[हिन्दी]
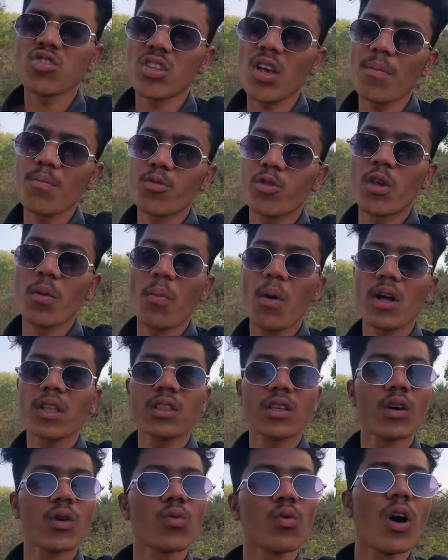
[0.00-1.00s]
मैं सबसे
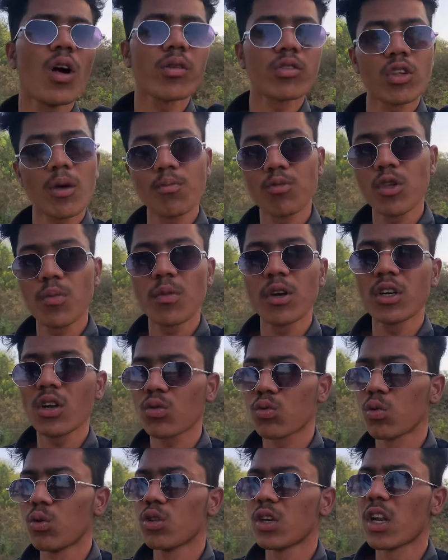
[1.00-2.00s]
बात करूँगा और सबसे
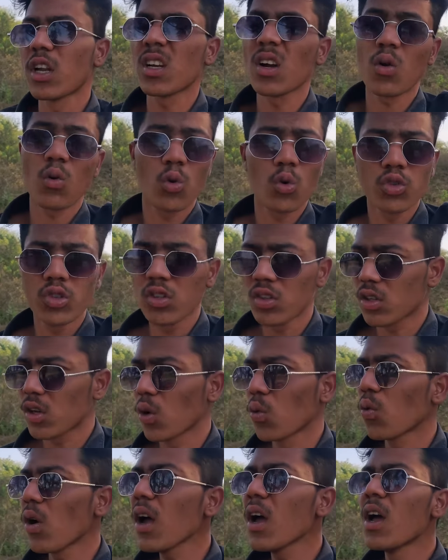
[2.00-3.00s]
मैटर सुलझाने का कोशिश
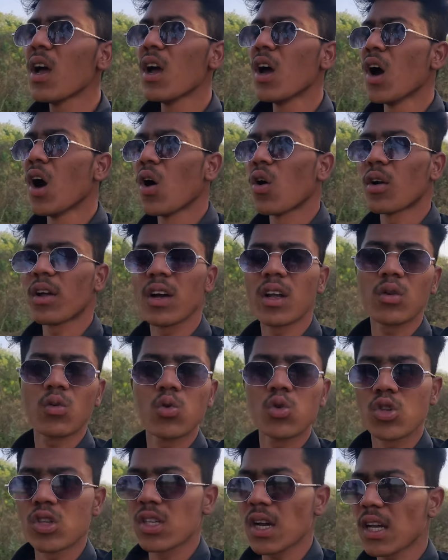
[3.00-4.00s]
करूँगा और अगर
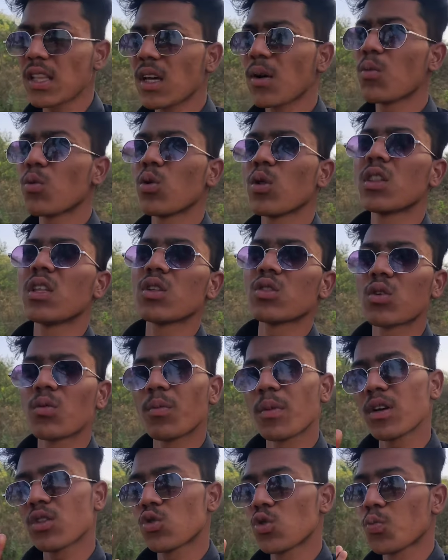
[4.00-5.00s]
कुछ ज़्यादा बोल दिए तो
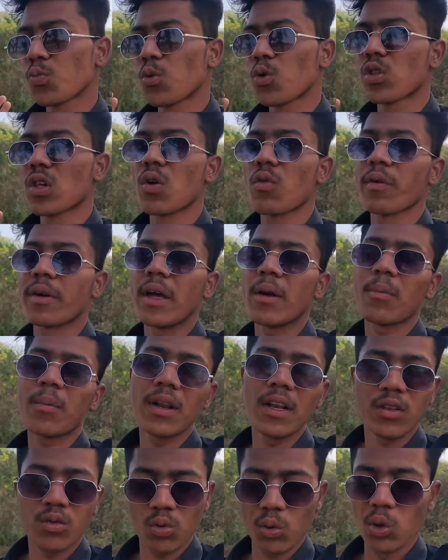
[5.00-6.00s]
मैं चुप हो जाऊँगा यार
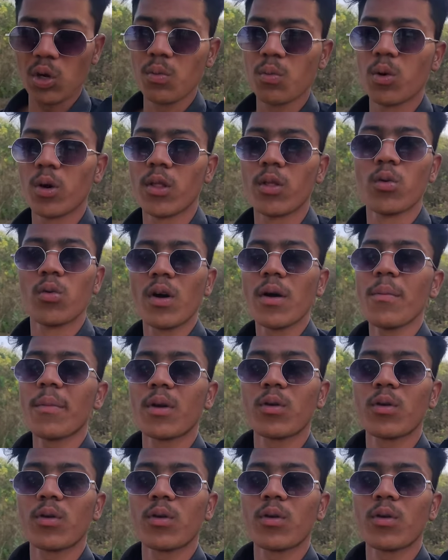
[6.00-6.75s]
भले सॉरी बोल दूँगा